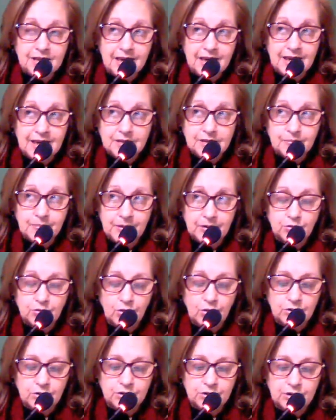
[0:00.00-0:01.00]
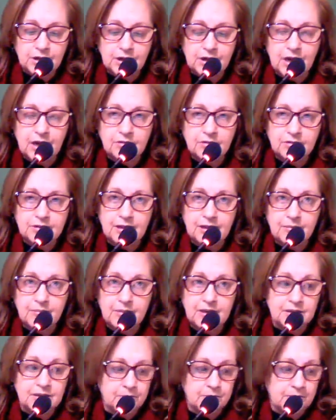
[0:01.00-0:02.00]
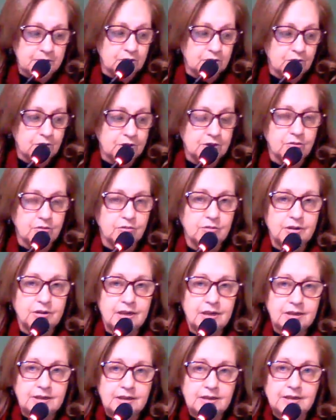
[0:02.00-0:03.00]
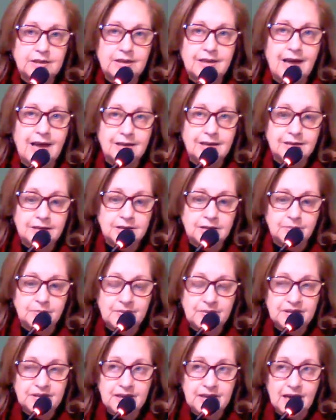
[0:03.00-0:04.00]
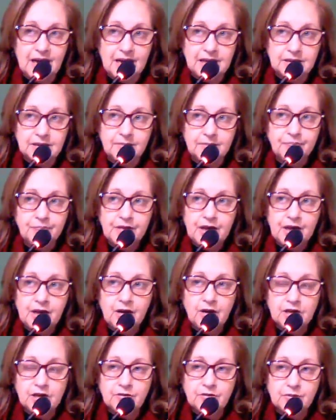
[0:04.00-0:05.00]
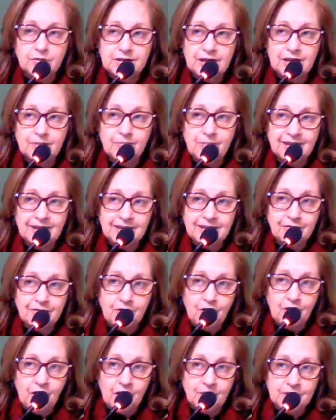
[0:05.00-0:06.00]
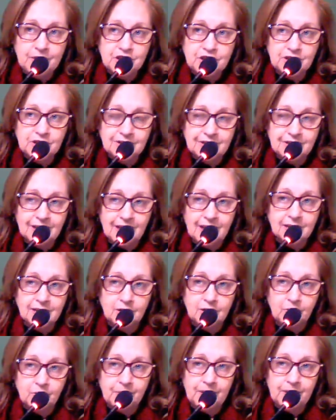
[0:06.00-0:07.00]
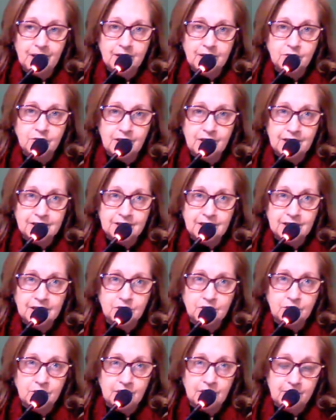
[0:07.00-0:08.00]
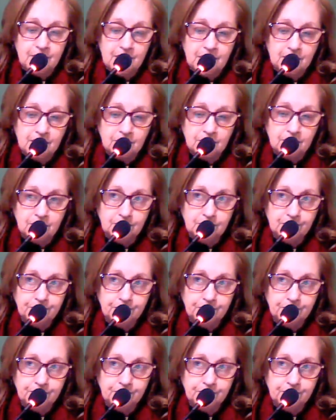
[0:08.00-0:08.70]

Aliás, para todos que queiram saber, se pessoas com necessidades especiais, nós vamos ter plataforma de entrada no prédio, estacionamento,